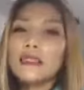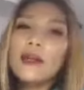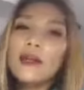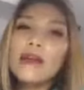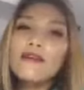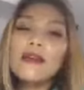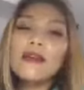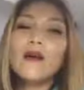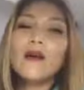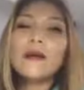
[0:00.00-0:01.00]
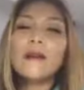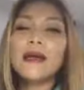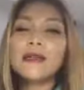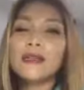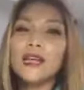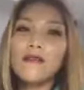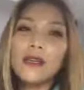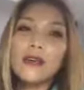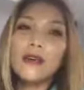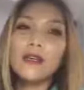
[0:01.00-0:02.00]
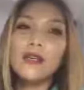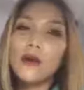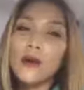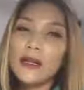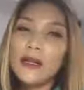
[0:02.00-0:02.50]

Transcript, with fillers: sau khi anh Vinh nói cái bài chia sẻ về cơ hội kinh doanh